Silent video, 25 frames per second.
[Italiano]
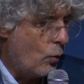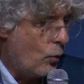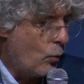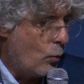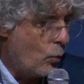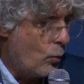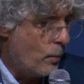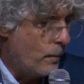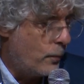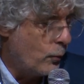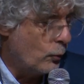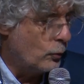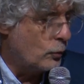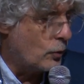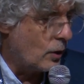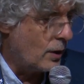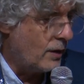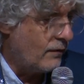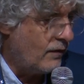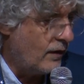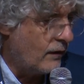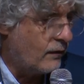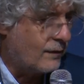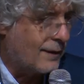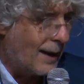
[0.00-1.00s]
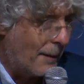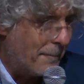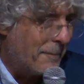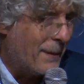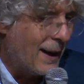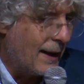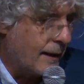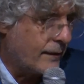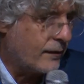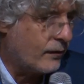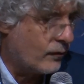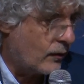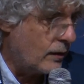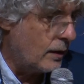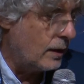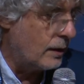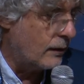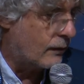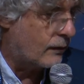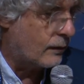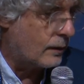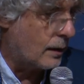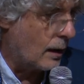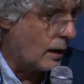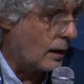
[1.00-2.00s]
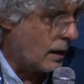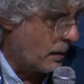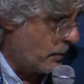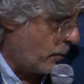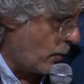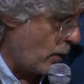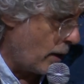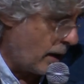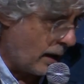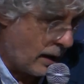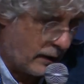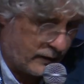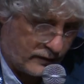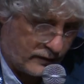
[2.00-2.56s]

un punto di vista marxista, che poi era